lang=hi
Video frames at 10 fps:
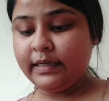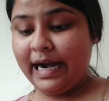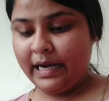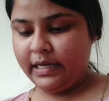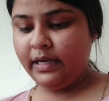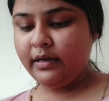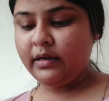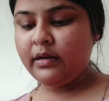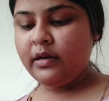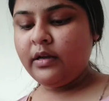गार्लिक
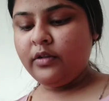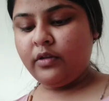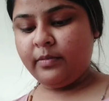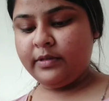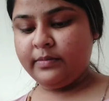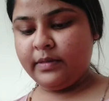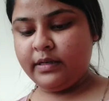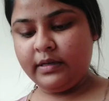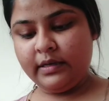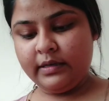तो आप
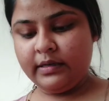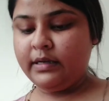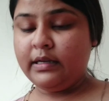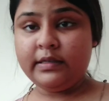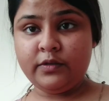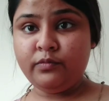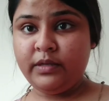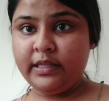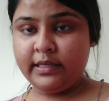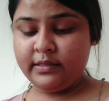इसमें लहसुन
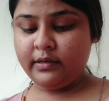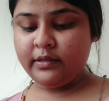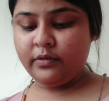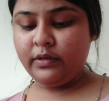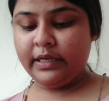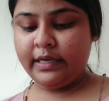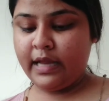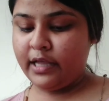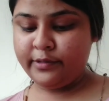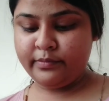भी दे सकते हो
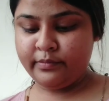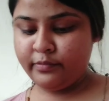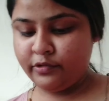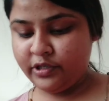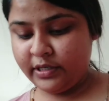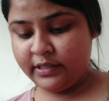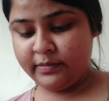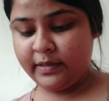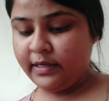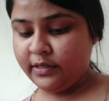लेकिन आज मुझे
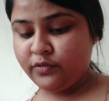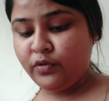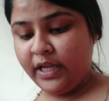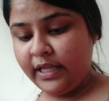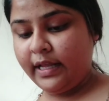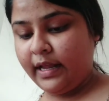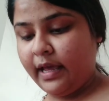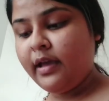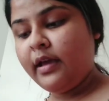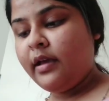इसमें लहसुन नहीं देना
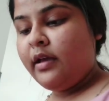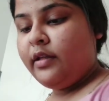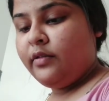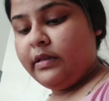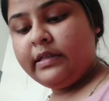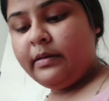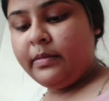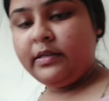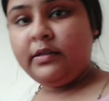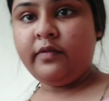है तो इसलिए
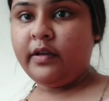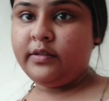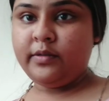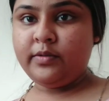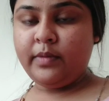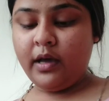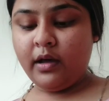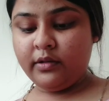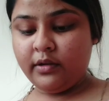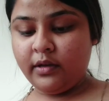मैं सिर्फ आज इसमें
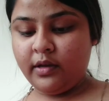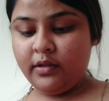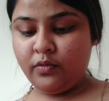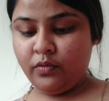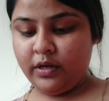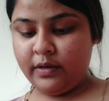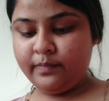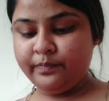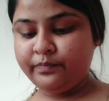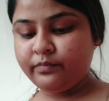अदरक ही दूंगी
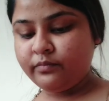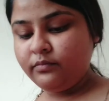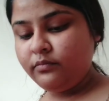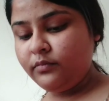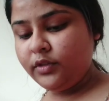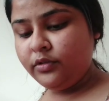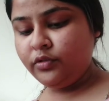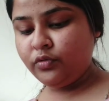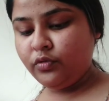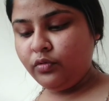
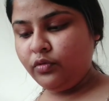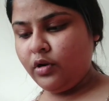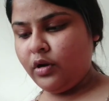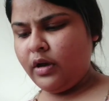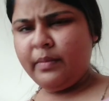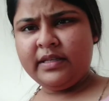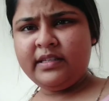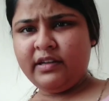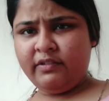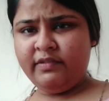तो मैं
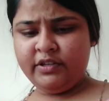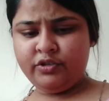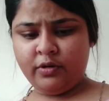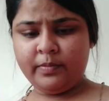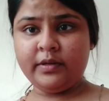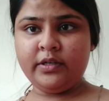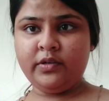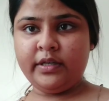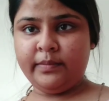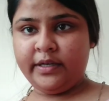इसे रफली चॉप करी
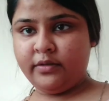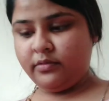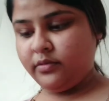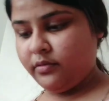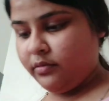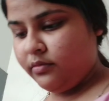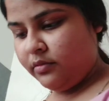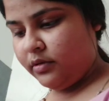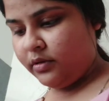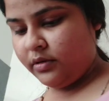हूँ टमेटोज को
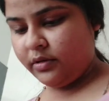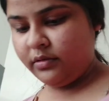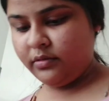नॉट